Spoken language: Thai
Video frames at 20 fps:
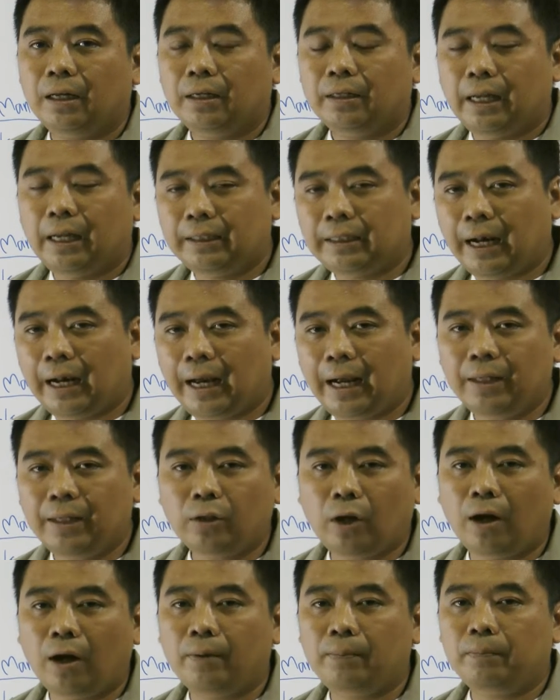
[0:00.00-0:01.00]
ในแต่ละขั้น
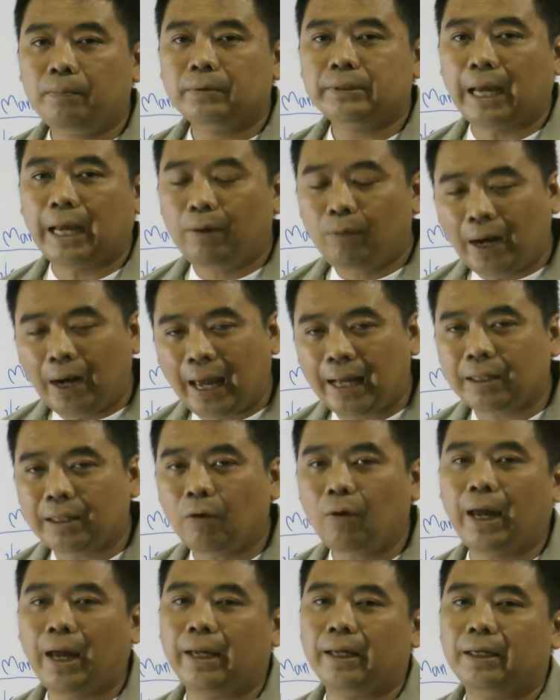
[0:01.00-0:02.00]
ตอนใช้เวลา
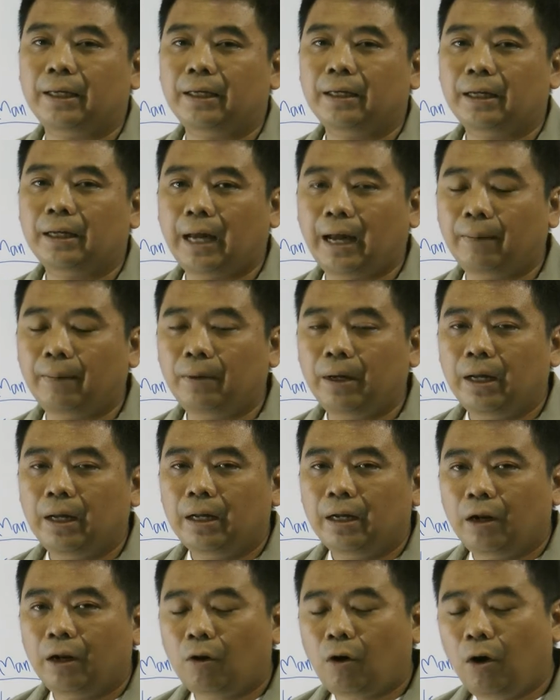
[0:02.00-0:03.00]
เท่าไหร่นะครับ
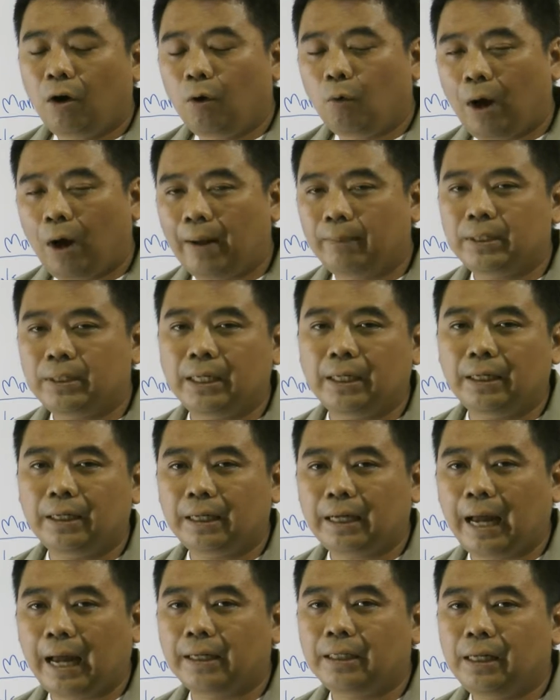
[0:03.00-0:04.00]
แล้วก็ความถี่ใน
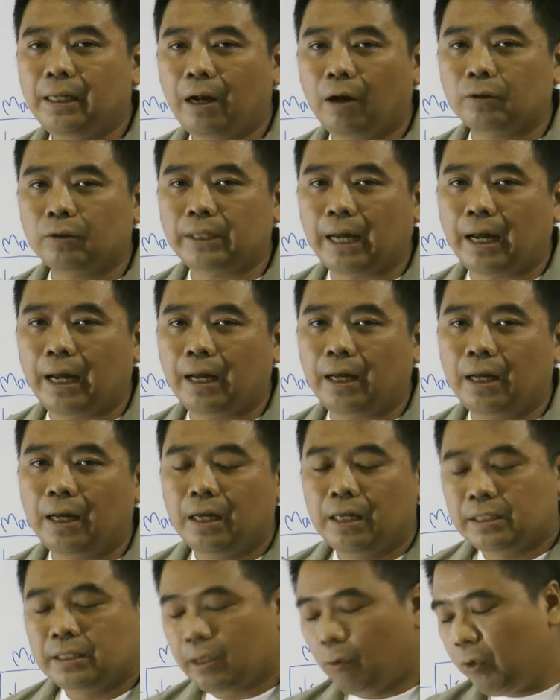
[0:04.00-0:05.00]
การที่เราจะ
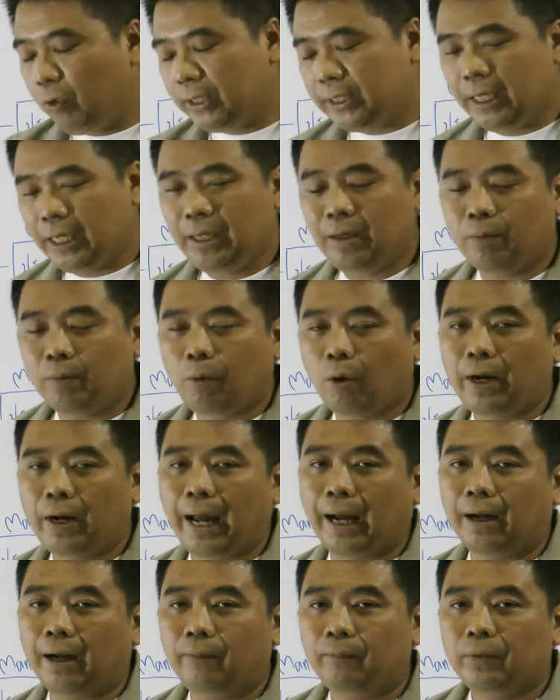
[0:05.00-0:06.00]
สวิตชิ่งโปร
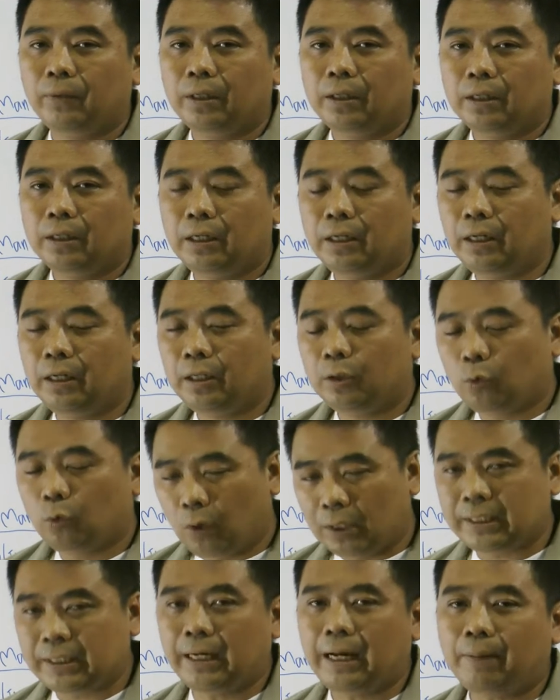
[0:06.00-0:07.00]
ดักต์คือตั
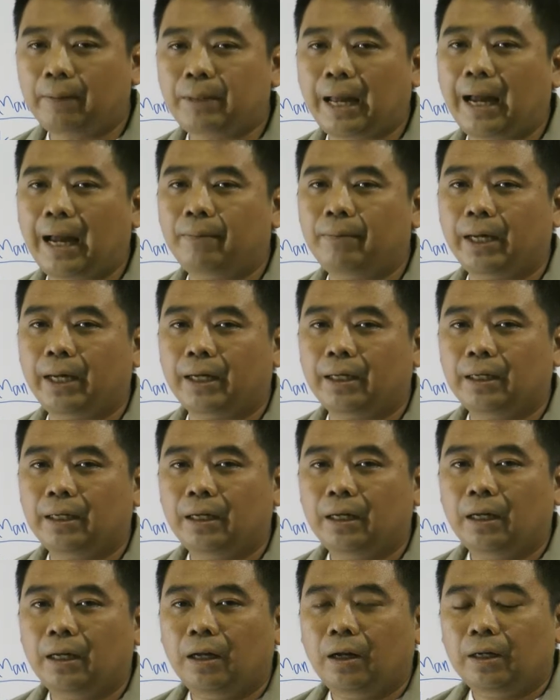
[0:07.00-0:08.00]
วเซตอัพไทม์เนี่ย
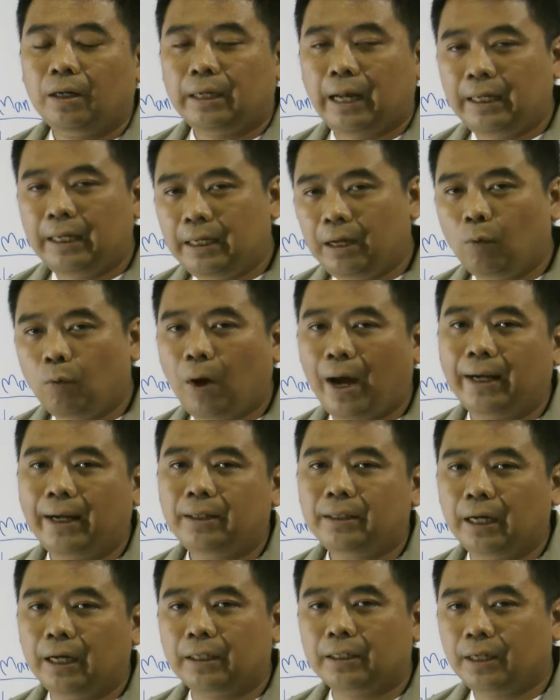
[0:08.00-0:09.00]
ใน 1 วัน
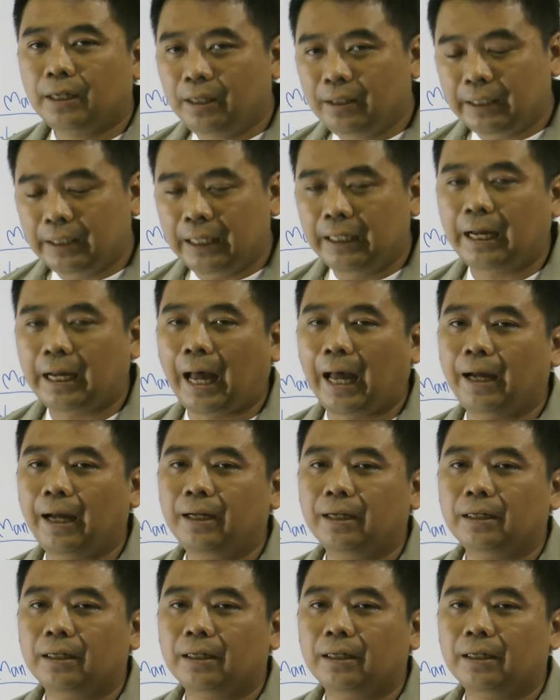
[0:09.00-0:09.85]
เกิดขึ้นกี่ครั้ง